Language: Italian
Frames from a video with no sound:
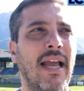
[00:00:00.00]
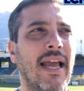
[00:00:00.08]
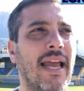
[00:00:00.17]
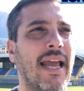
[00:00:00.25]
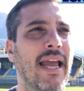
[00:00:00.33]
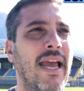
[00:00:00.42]

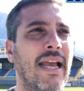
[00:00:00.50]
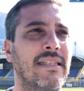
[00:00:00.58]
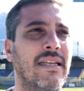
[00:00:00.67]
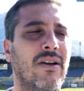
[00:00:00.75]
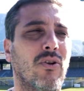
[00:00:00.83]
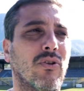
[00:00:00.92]
e
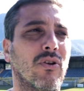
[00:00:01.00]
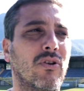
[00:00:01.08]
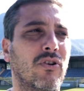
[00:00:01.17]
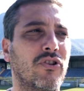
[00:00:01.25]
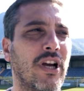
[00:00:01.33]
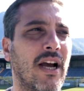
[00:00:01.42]
si è rotto il
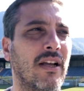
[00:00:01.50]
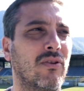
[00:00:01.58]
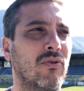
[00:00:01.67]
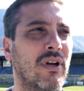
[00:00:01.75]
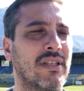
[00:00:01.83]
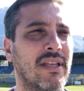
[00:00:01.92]
crociato,
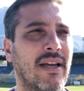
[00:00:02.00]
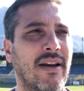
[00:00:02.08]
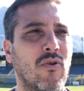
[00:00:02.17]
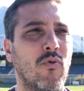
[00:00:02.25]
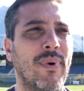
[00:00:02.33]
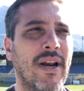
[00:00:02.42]
ora sta
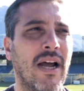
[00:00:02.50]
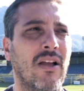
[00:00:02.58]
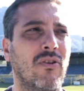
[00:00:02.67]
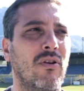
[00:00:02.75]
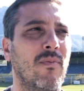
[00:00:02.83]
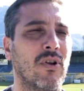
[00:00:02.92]

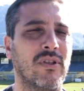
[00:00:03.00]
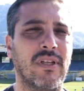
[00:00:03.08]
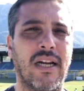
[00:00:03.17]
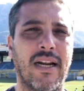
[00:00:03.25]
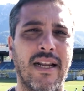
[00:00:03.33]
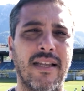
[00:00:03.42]
recuperando, il Monza
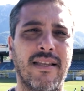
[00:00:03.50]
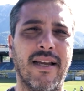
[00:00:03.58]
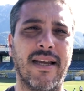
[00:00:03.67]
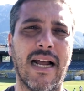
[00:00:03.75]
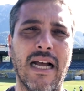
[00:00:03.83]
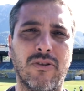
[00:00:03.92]
l'ha
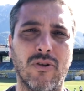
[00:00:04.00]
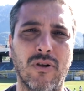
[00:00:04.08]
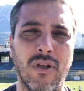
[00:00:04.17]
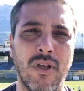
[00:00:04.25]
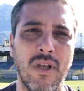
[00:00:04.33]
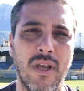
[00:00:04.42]
reintegrato,
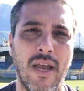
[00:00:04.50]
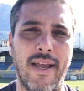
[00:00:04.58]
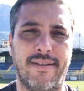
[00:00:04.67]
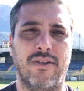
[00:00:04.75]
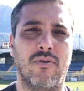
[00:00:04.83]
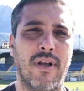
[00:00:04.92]
è
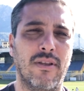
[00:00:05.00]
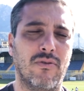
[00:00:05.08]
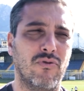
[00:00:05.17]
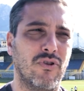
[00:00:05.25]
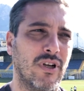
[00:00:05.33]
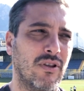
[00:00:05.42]
sicuramente
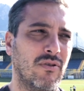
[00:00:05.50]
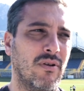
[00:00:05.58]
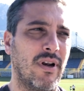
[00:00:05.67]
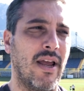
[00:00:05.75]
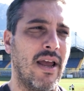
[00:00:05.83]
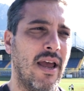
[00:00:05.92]
un
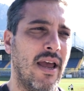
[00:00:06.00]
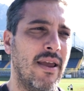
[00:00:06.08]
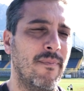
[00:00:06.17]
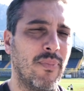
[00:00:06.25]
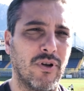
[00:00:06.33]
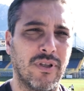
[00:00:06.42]
giocatore
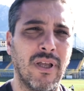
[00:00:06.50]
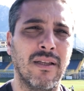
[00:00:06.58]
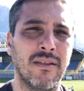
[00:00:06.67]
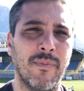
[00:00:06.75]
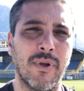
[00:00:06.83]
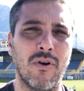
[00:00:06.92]

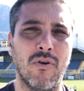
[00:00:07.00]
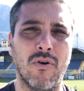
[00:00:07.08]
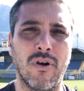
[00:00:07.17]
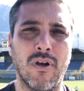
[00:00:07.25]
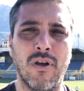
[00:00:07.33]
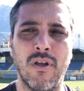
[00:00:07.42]
importante per
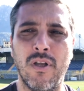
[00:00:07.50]
loro,